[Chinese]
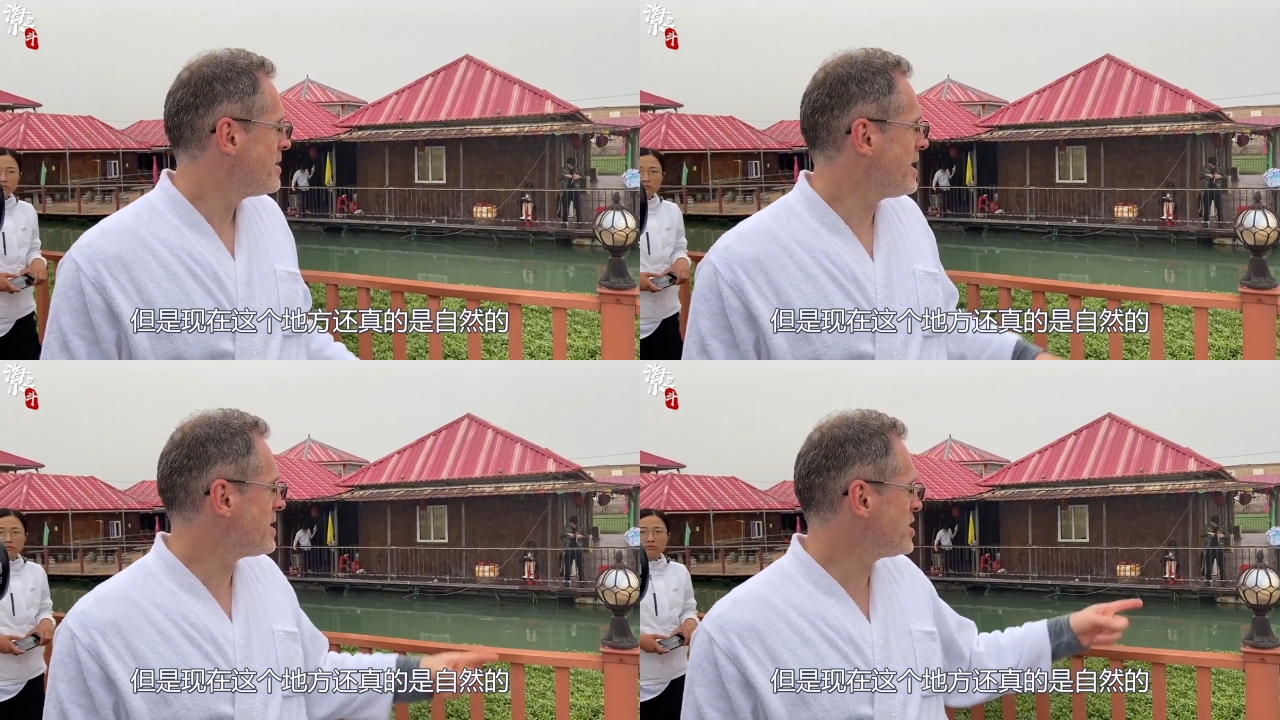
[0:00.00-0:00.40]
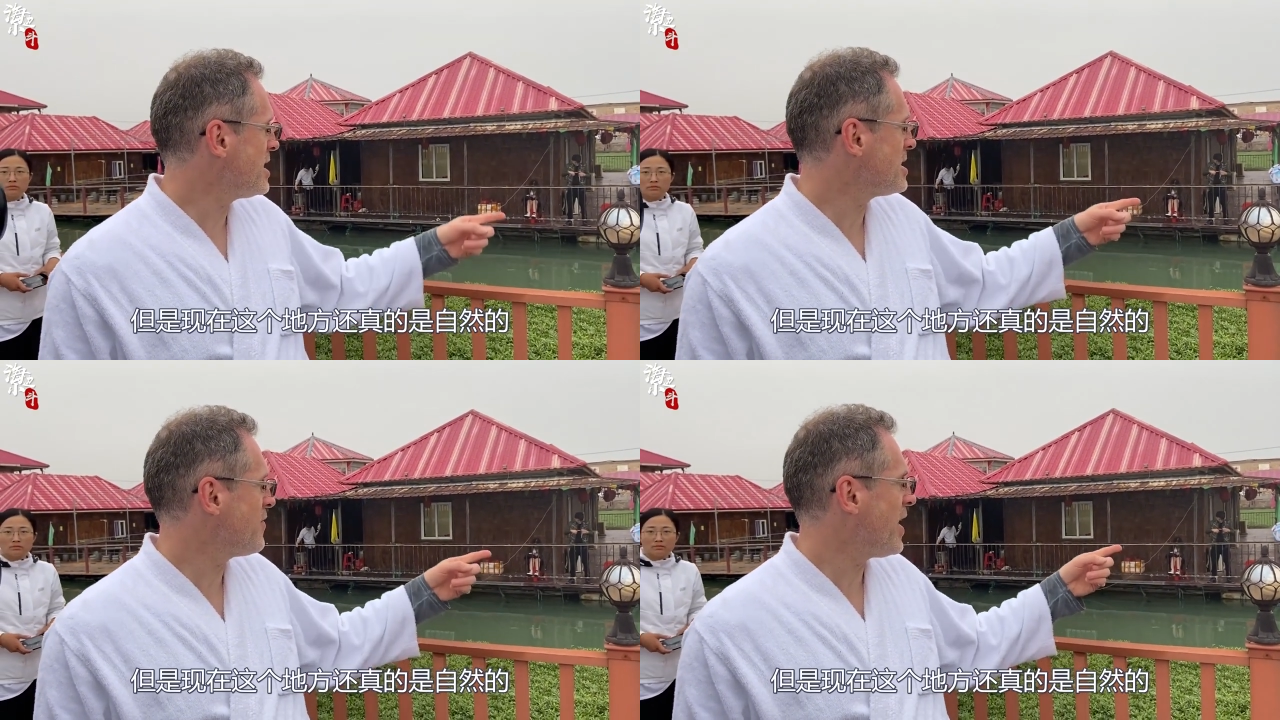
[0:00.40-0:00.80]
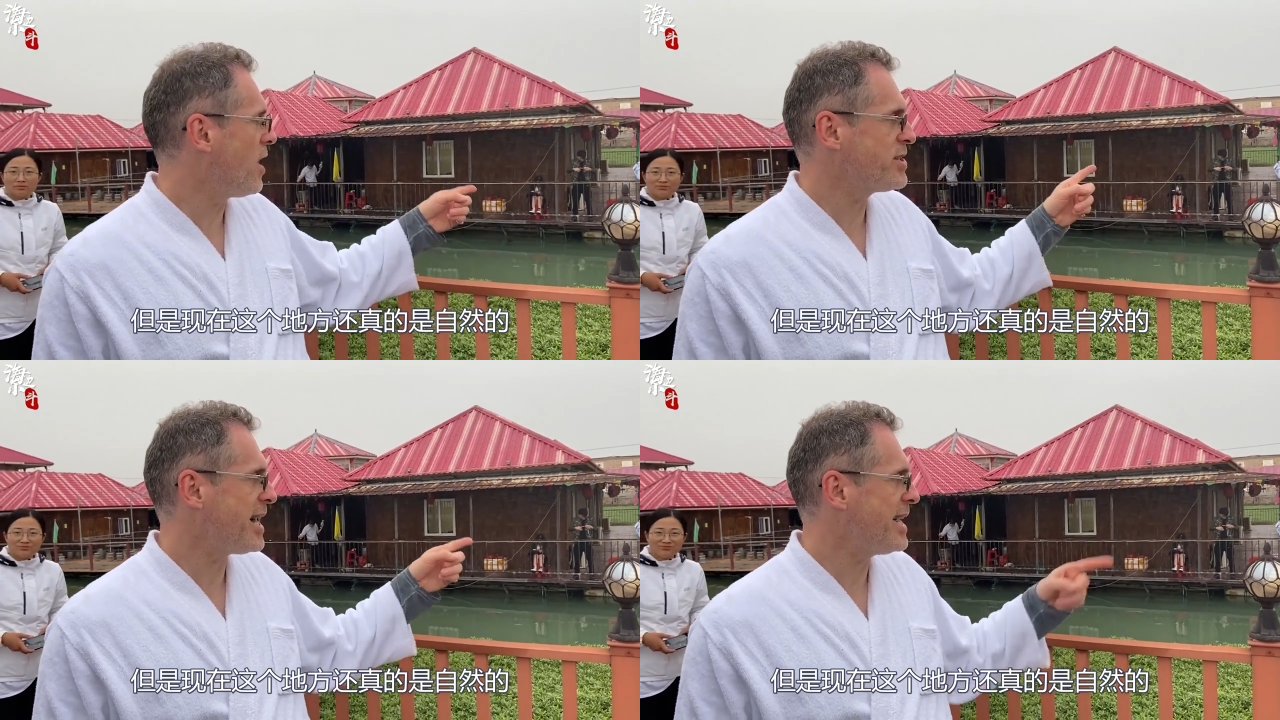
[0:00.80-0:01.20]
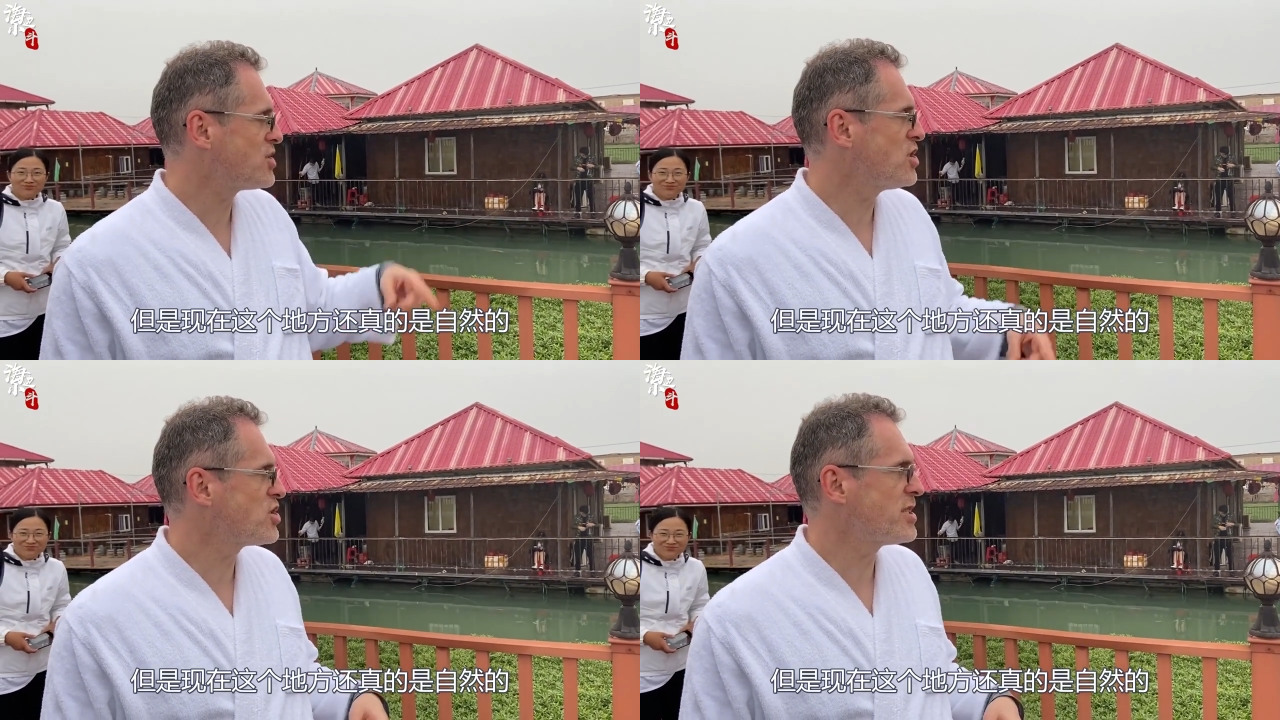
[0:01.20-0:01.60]
那个这个地方好像还
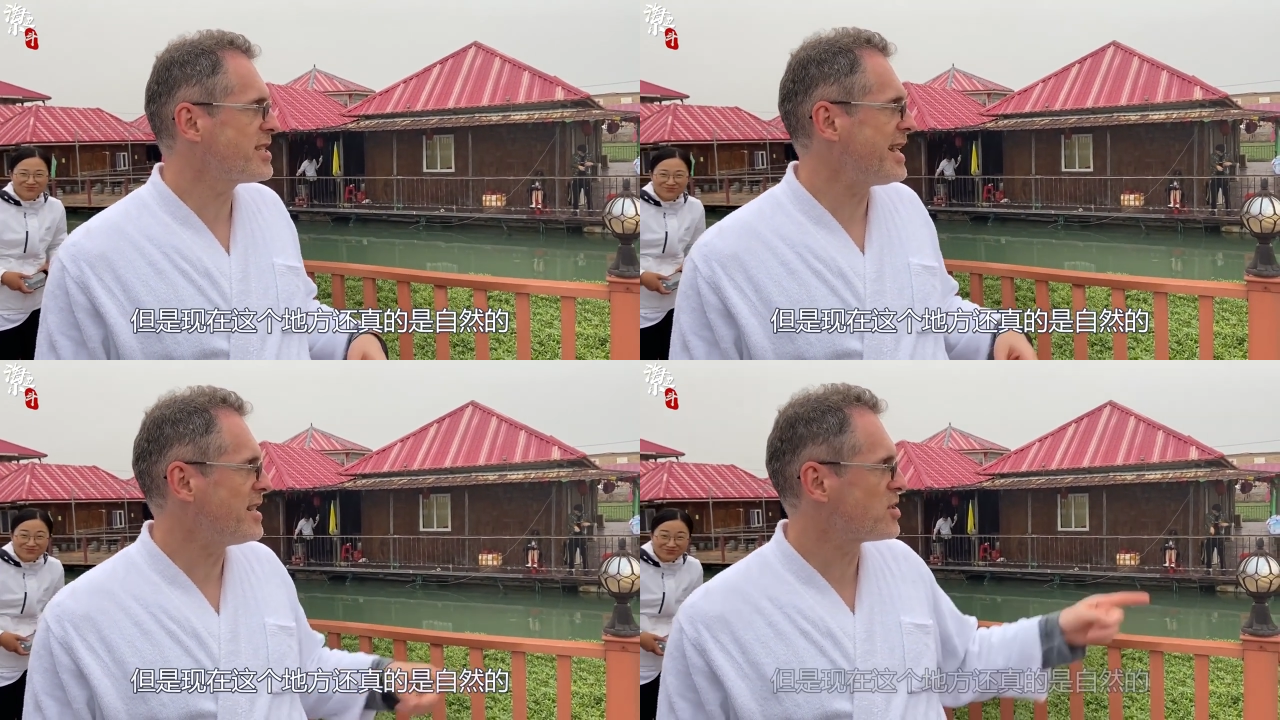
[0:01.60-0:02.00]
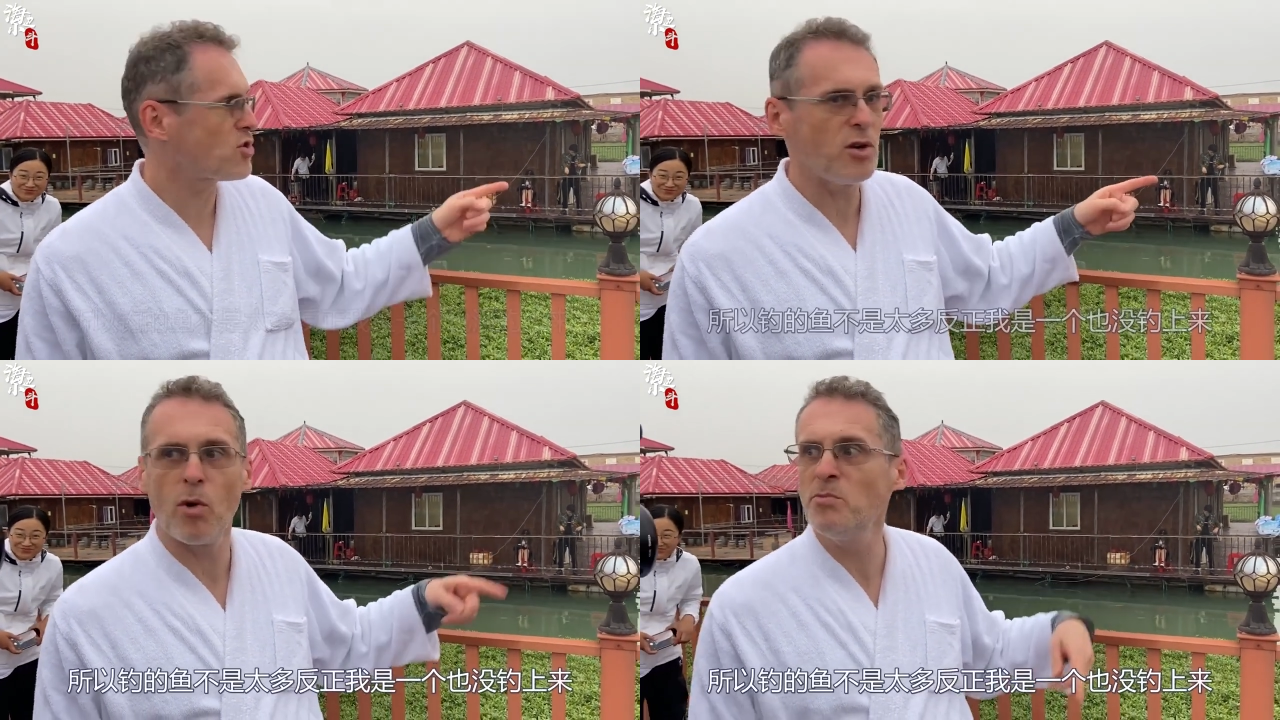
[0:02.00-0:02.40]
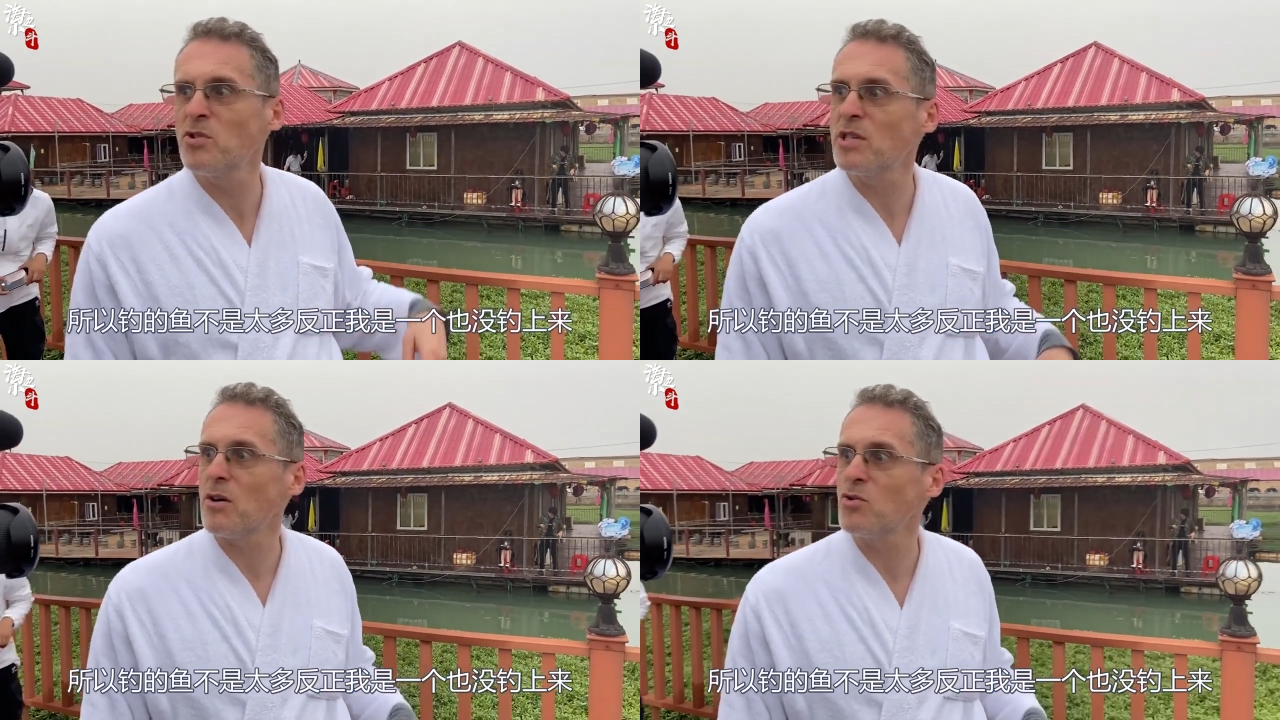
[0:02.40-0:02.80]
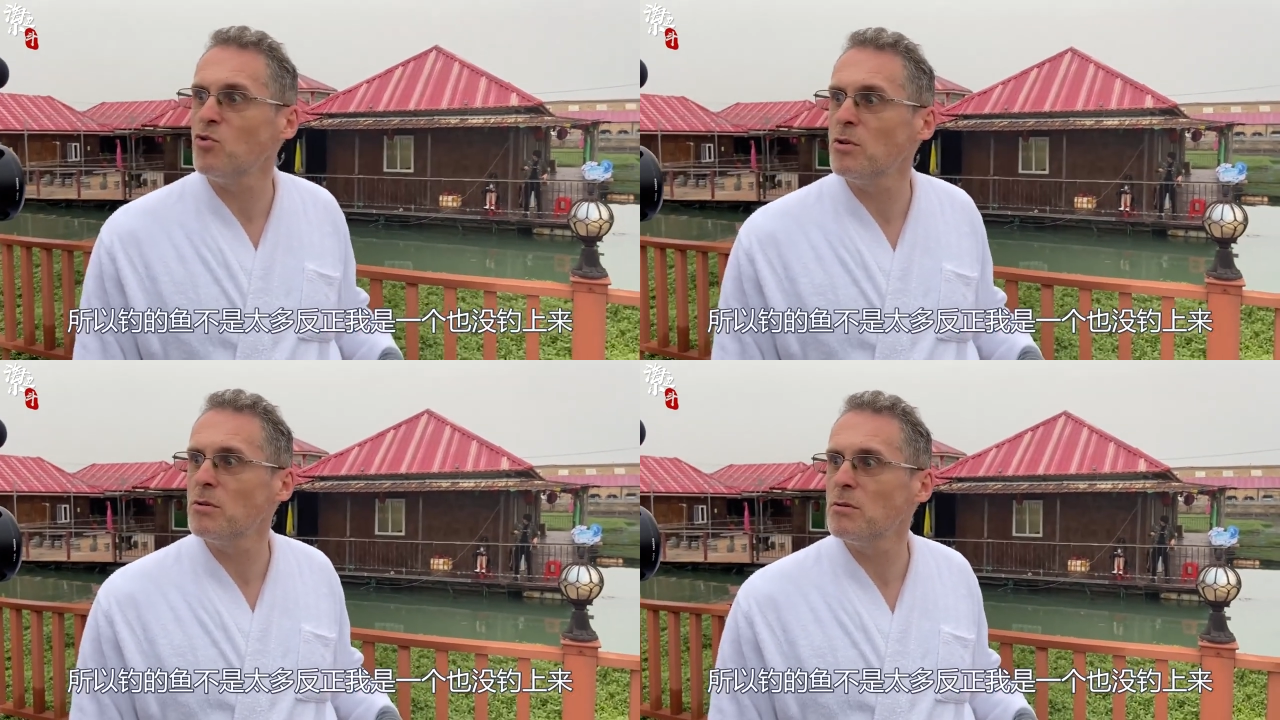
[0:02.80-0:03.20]
真的是自然的，所以我们就钓的
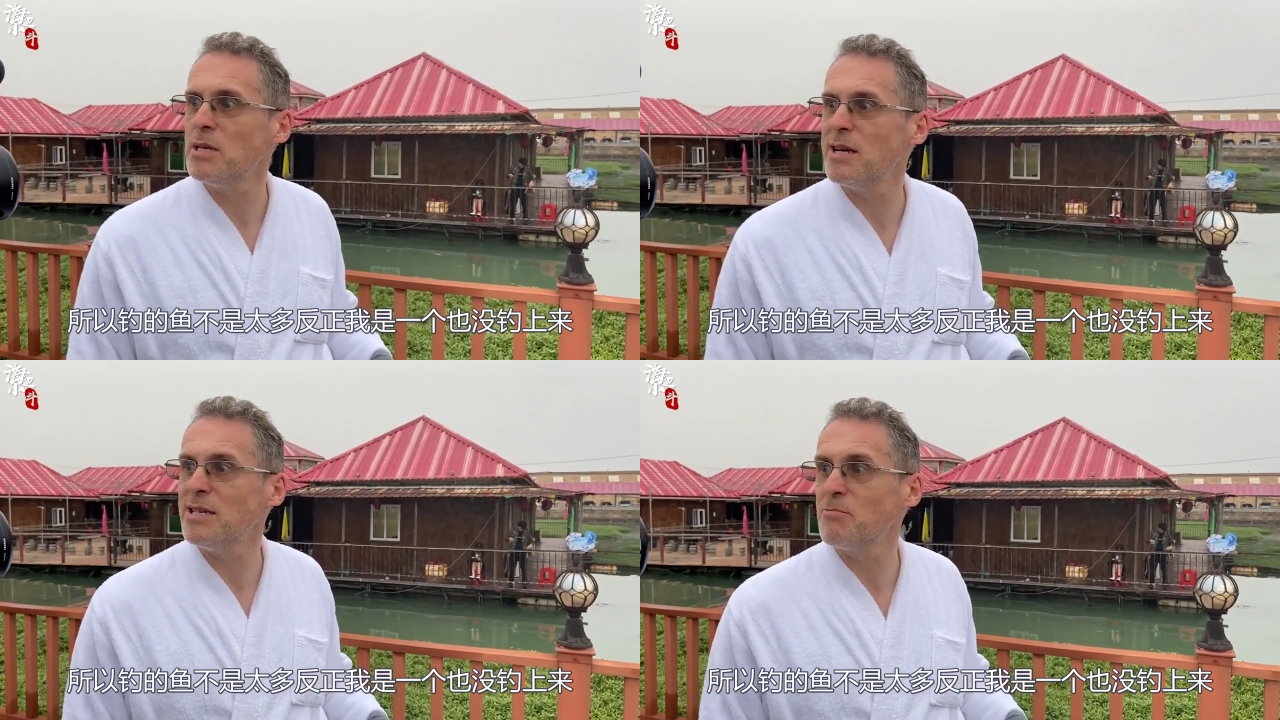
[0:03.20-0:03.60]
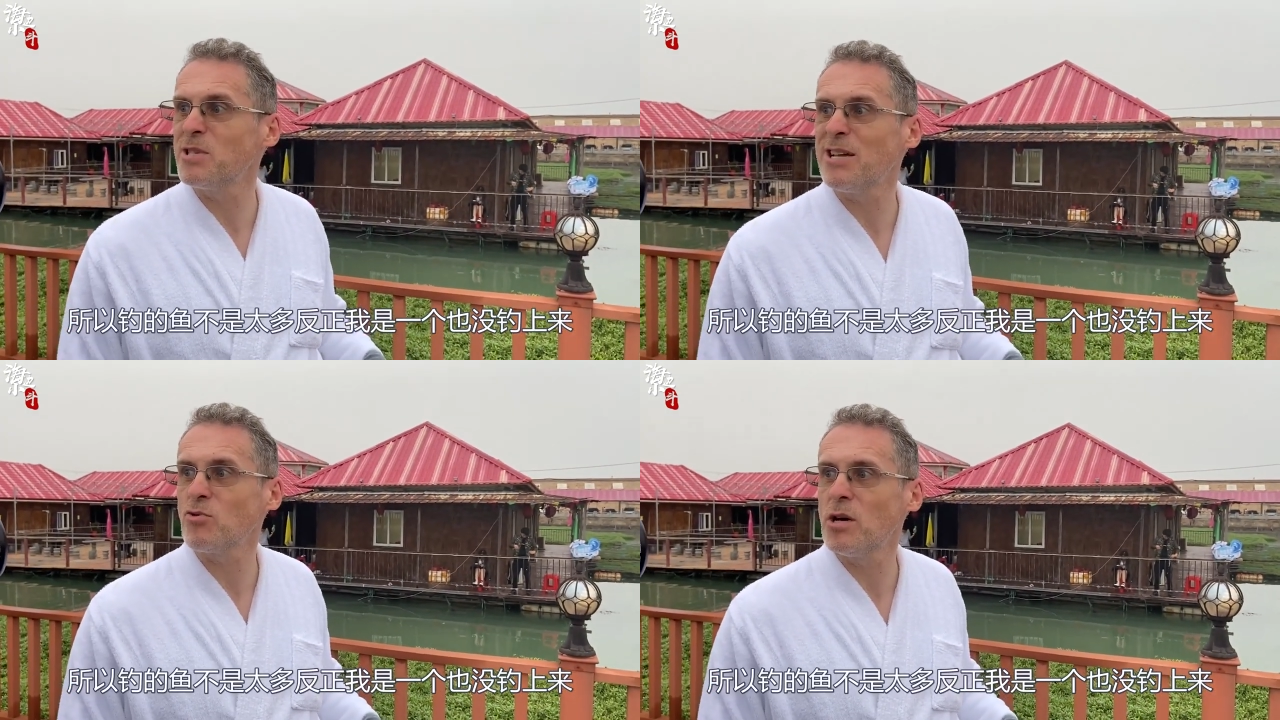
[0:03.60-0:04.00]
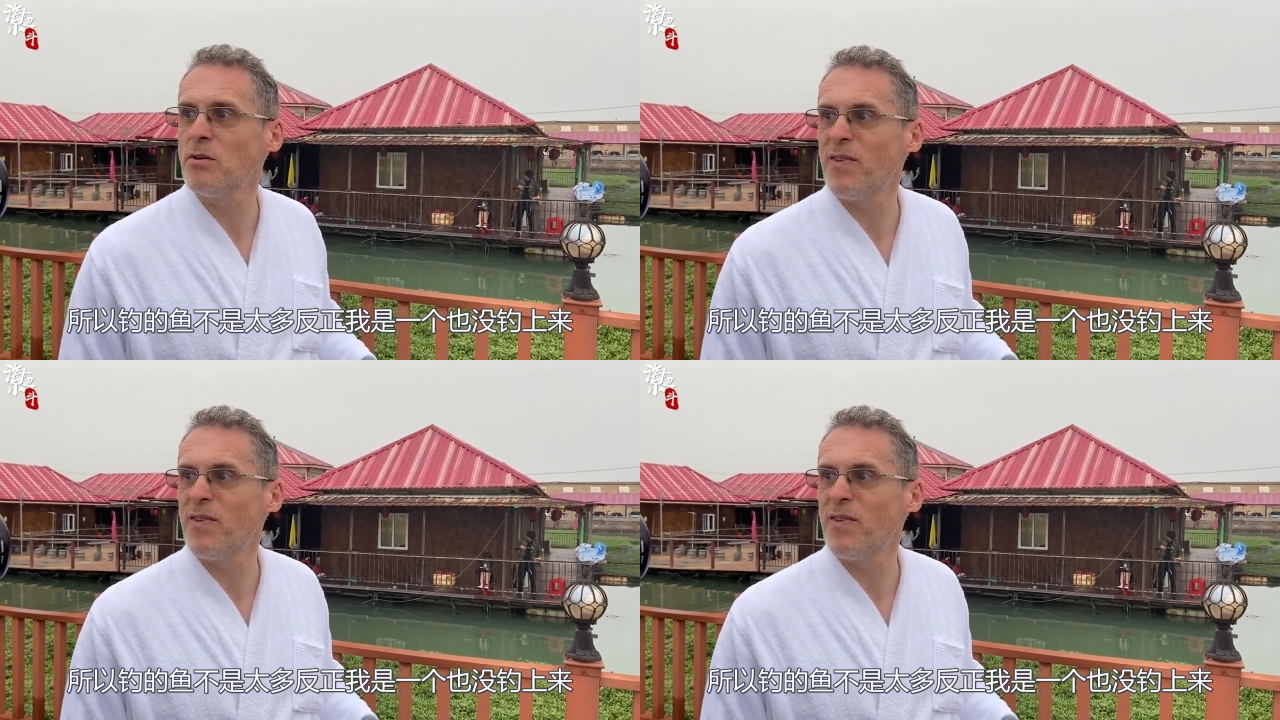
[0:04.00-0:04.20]
鱼也也不太多，